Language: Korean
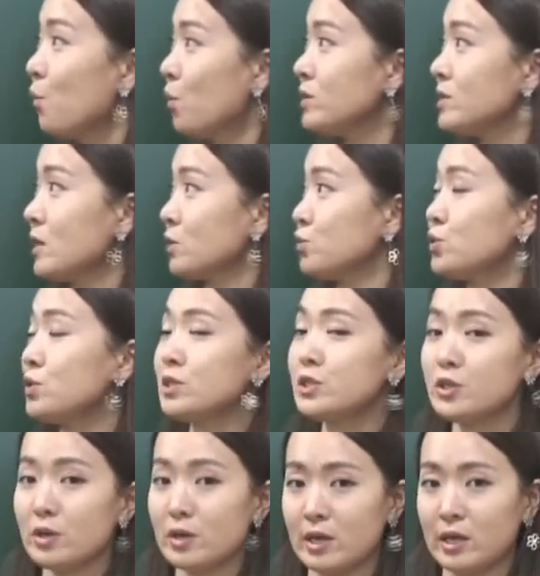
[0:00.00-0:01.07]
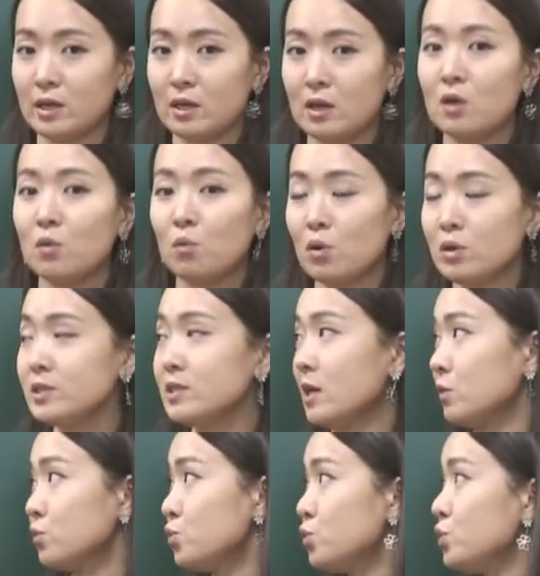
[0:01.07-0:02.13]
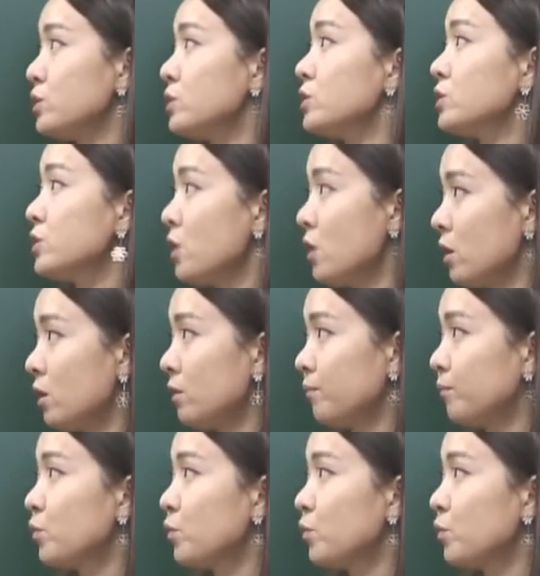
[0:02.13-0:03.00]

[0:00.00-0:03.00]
我想去这里。我想去这儿。